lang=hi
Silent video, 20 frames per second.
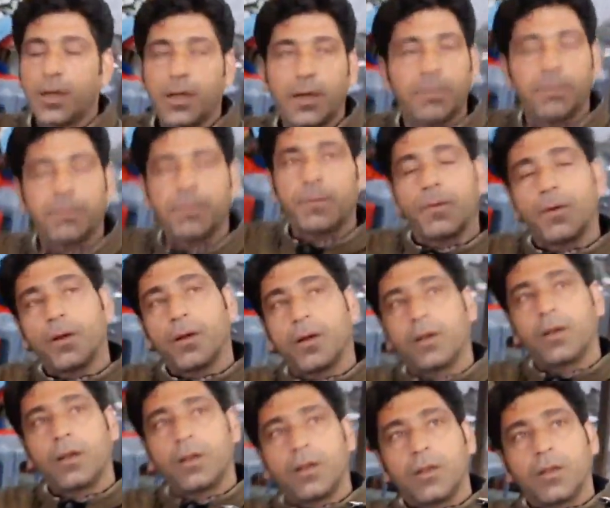होती है और ये
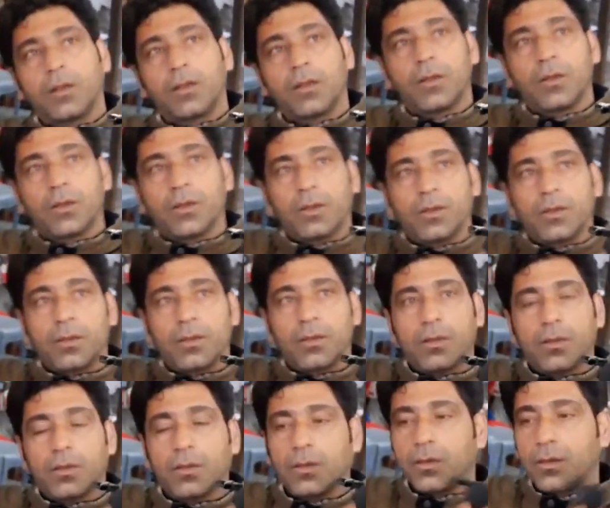खुलता मॉर्निंग में कितने
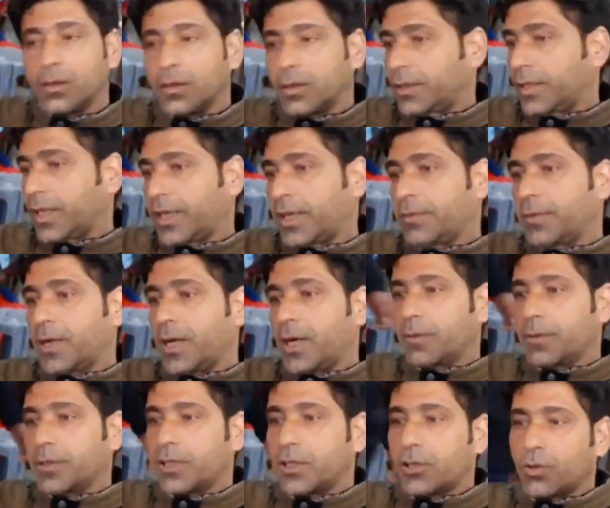बजे खुलता है तकरीबन
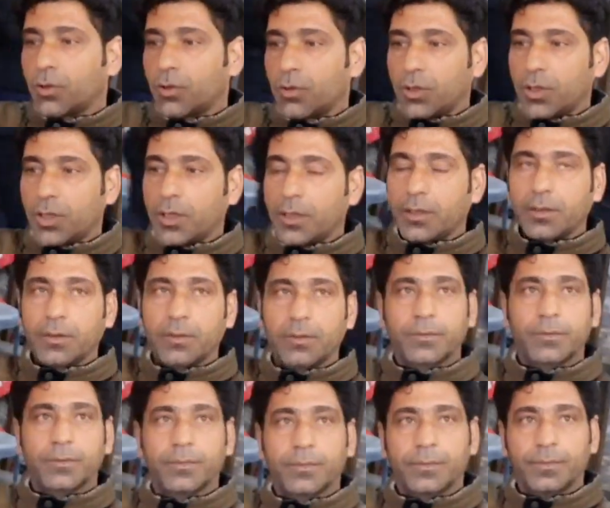आठ बजे से शुरू होता है
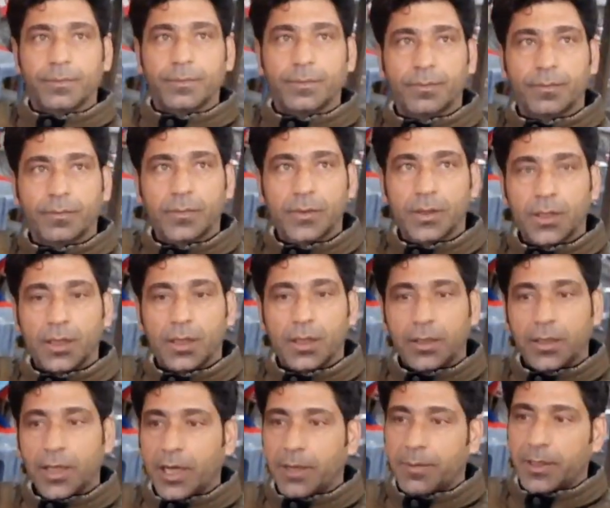हाँ नाइट में
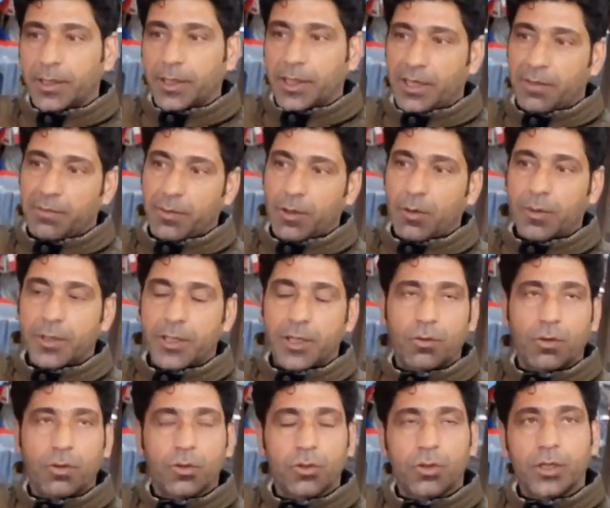नाइट में करीब नौ बजे
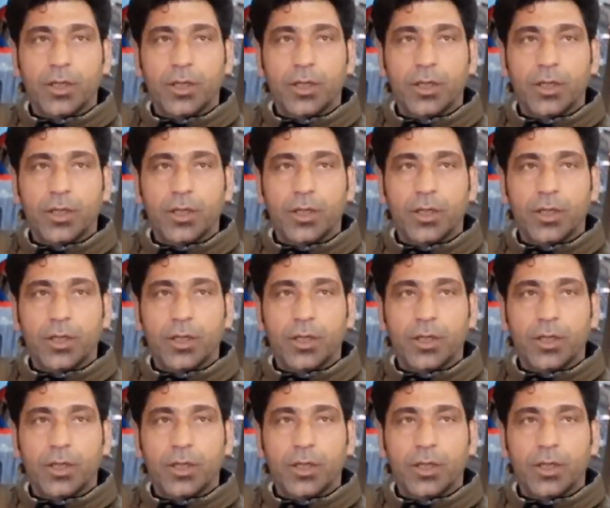क्लोज हो